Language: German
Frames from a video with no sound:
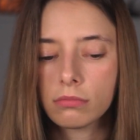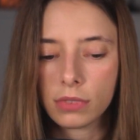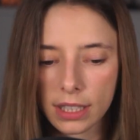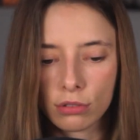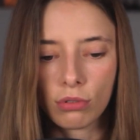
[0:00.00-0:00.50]

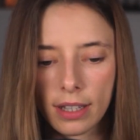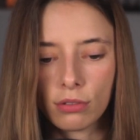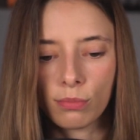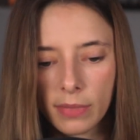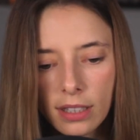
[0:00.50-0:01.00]
Gehst du
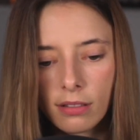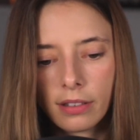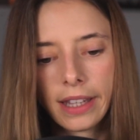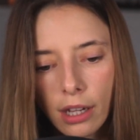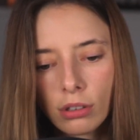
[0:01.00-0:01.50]
also mit,
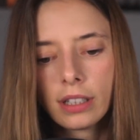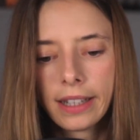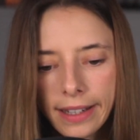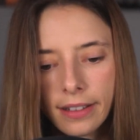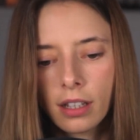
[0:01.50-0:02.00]
ja oder
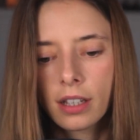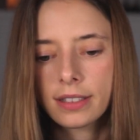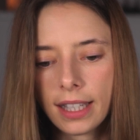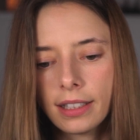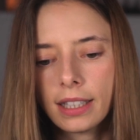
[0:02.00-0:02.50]
nein?
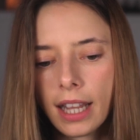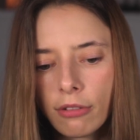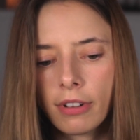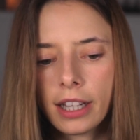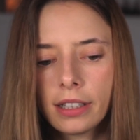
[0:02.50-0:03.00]
Sei nicht
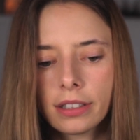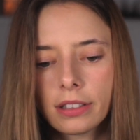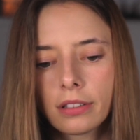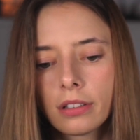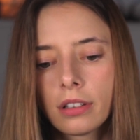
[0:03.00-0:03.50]

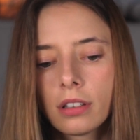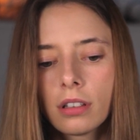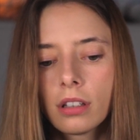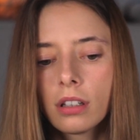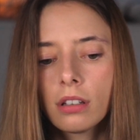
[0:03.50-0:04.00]
langweilig.
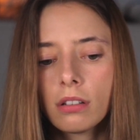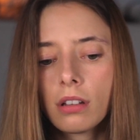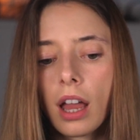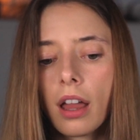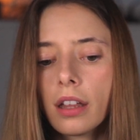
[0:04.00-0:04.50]

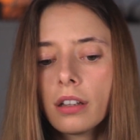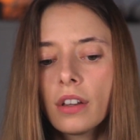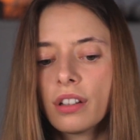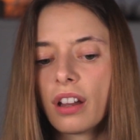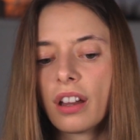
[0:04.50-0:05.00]
Nein,
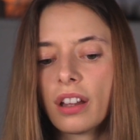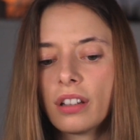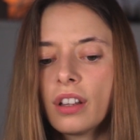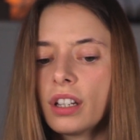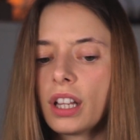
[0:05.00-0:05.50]

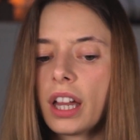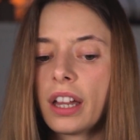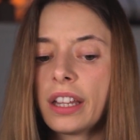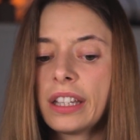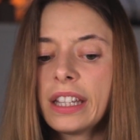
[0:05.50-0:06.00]
nein,
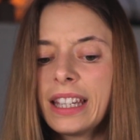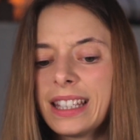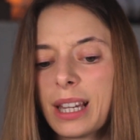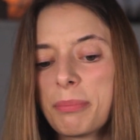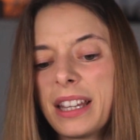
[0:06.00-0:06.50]
nein,
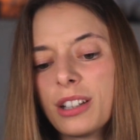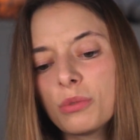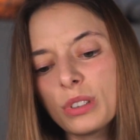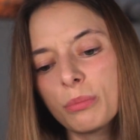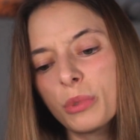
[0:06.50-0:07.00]
ich habe meiner
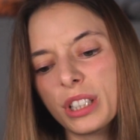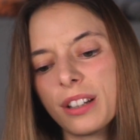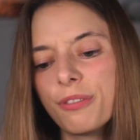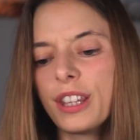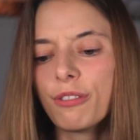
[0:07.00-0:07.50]
guten Mutter
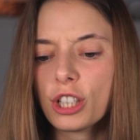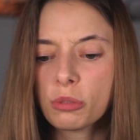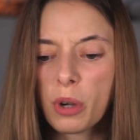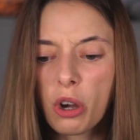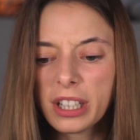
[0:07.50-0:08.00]
Fee
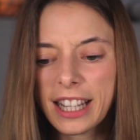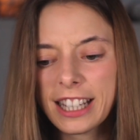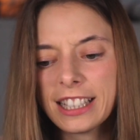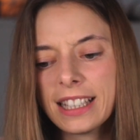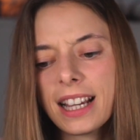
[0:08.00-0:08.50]
versprochen, ein
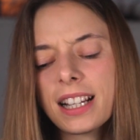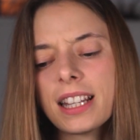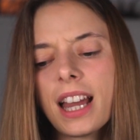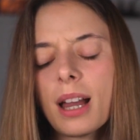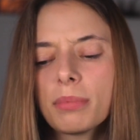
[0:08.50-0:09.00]
richtiger
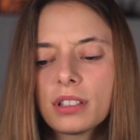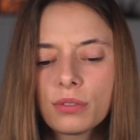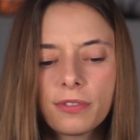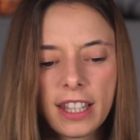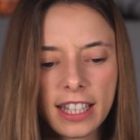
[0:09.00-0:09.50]
Knabe
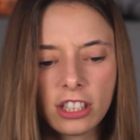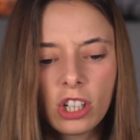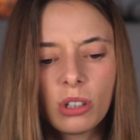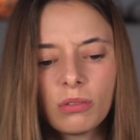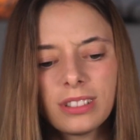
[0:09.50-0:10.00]
zu werden,
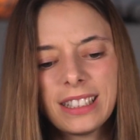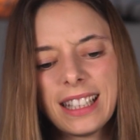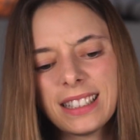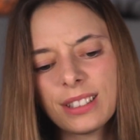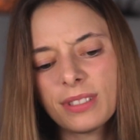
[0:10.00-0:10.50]
und
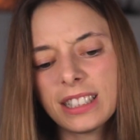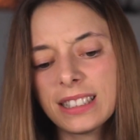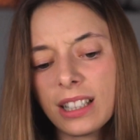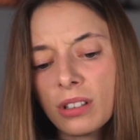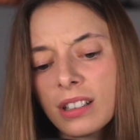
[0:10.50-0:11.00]
jetzt wird
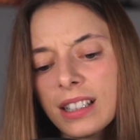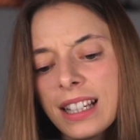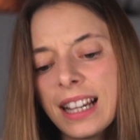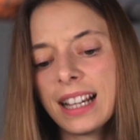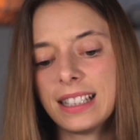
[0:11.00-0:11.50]
es auch
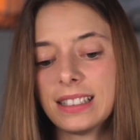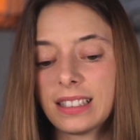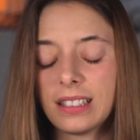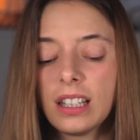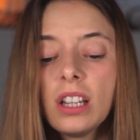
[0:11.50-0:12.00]

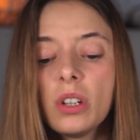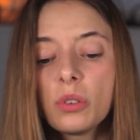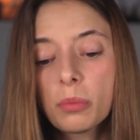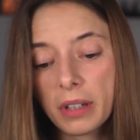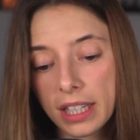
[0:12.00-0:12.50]
gehalten.
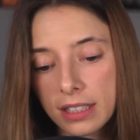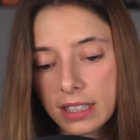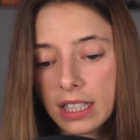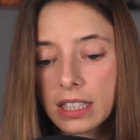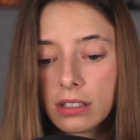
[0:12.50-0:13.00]

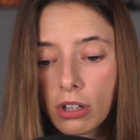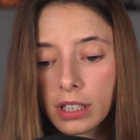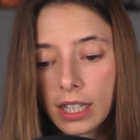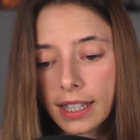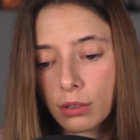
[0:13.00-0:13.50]
Übrigens geht die
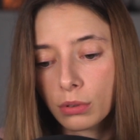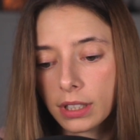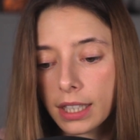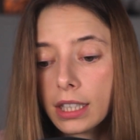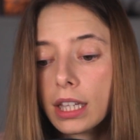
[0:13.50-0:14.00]
Sonne gleich
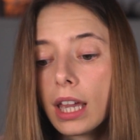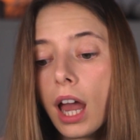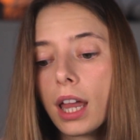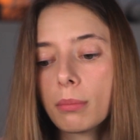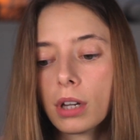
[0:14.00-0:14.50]
unter, ich gehe
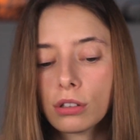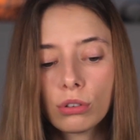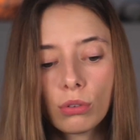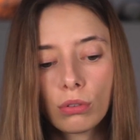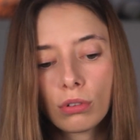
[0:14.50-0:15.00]
heim,
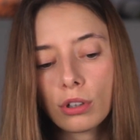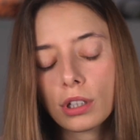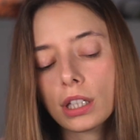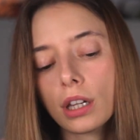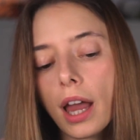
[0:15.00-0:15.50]
adieu,
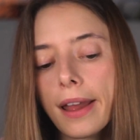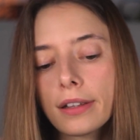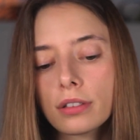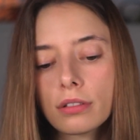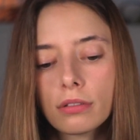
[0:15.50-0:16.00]
glückliche
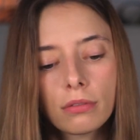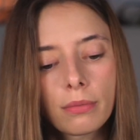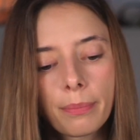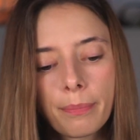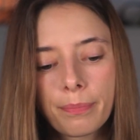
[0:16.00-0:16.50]
Reise.
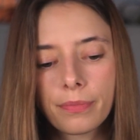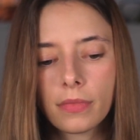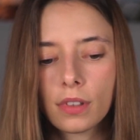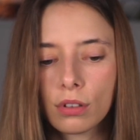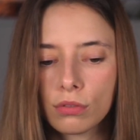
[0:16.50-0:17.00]

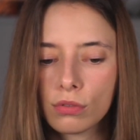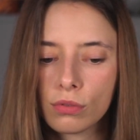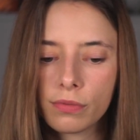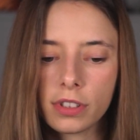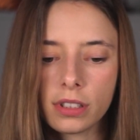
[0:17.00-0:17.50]

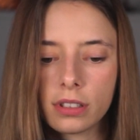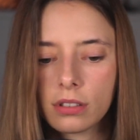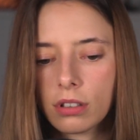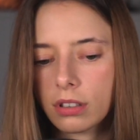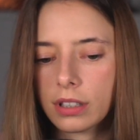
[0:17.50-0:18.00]
So wird es
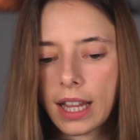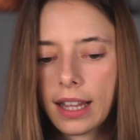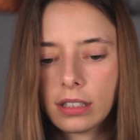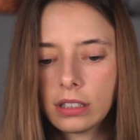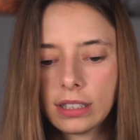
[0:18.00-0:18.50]
doch
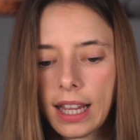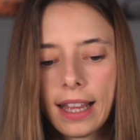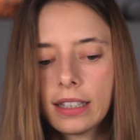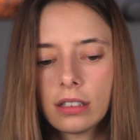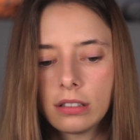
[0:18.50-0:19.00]
gerade nicht
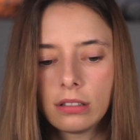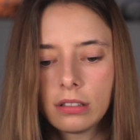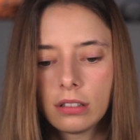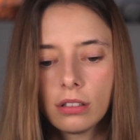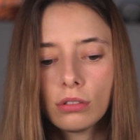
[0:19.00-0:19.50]
eilen.
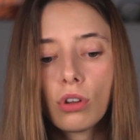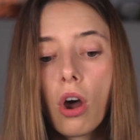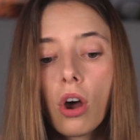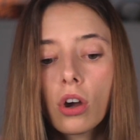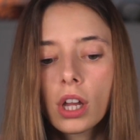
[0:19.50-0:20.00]

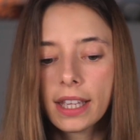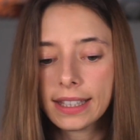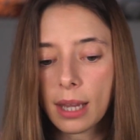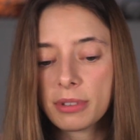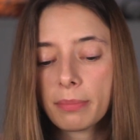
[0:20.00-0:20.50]
Doch,
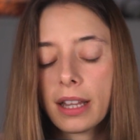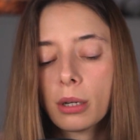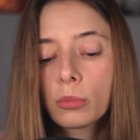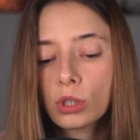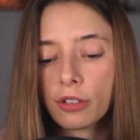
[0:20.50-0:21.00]
ich habe es
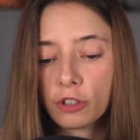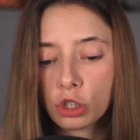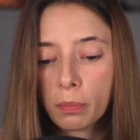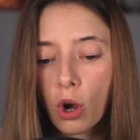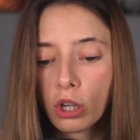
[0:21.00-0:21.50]
meiner Mutter
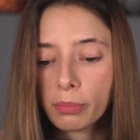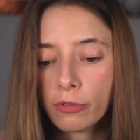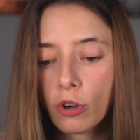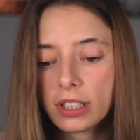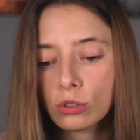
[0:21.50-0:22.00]
versprochen,
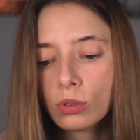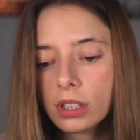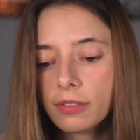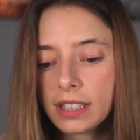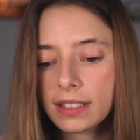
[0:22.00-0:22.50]
bevor es
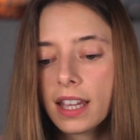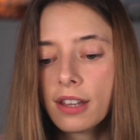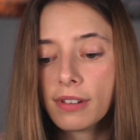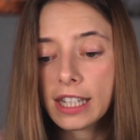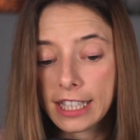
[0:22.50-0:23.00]
dunkel wird,
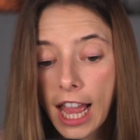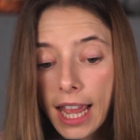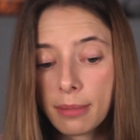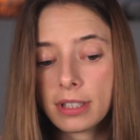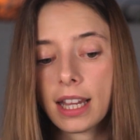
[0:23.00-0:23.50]
will ich
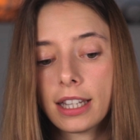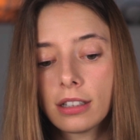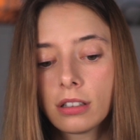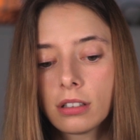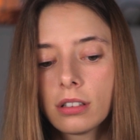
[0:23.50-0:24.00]
daheim
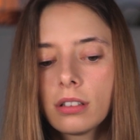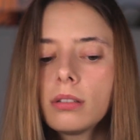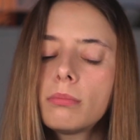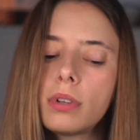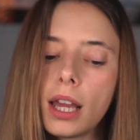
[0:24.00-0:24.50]
sein.
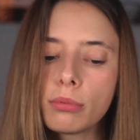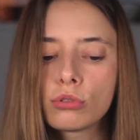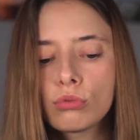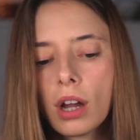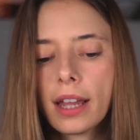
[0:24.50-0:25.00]
Bleibe
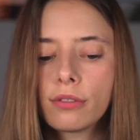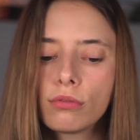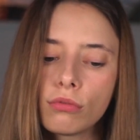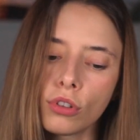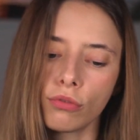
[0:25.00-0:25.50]
nur
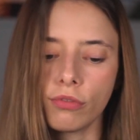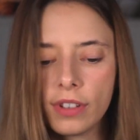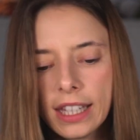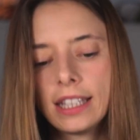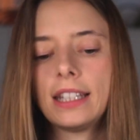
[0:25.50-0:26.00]
ein
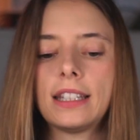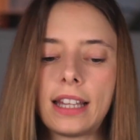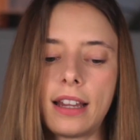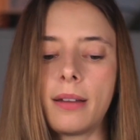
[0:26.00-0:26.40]
wenig da.